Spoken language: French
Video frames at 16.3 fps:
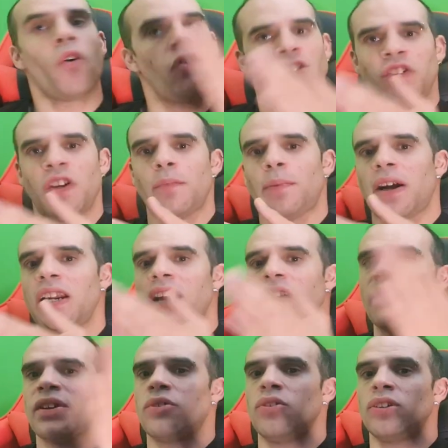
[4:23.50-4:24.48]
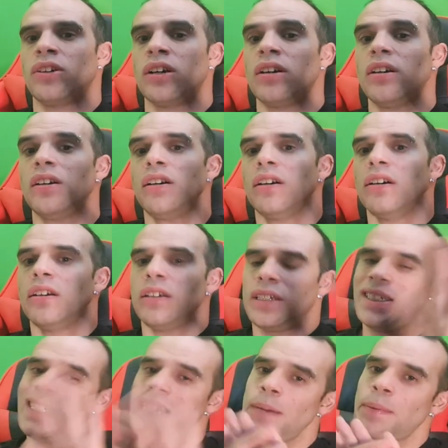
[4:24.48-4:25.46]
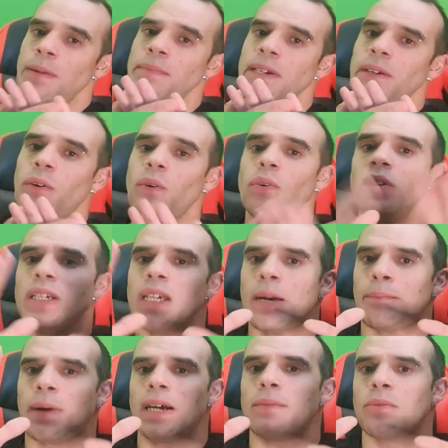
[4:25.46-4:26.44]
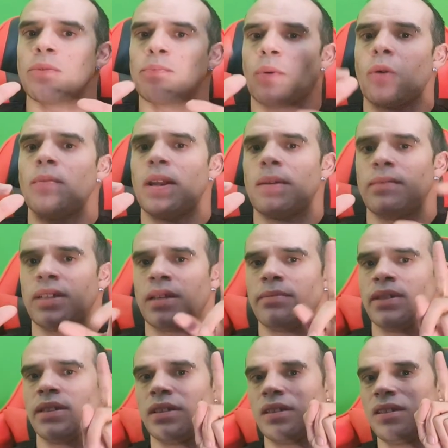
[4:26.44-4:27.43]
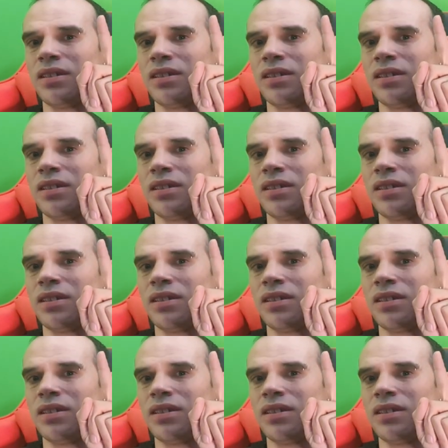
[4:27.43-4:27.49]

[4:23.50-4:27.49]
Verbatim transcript: j'ai parlé avec le gars. S'il n'a pas le micro, il n'y a pas de problème, les amis.